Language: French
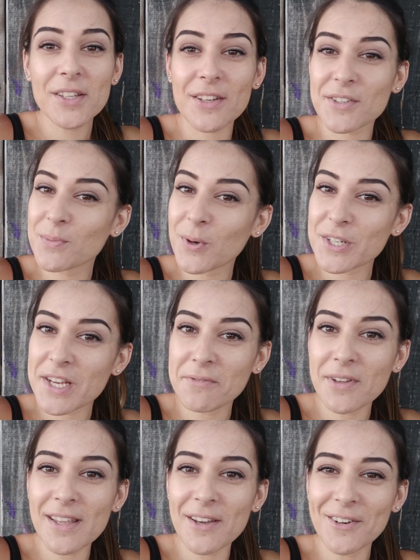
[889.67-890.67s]
dans une prochaine
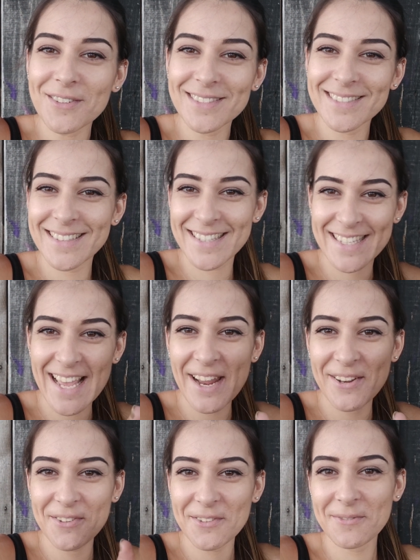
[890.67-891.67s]
vidéo. Salut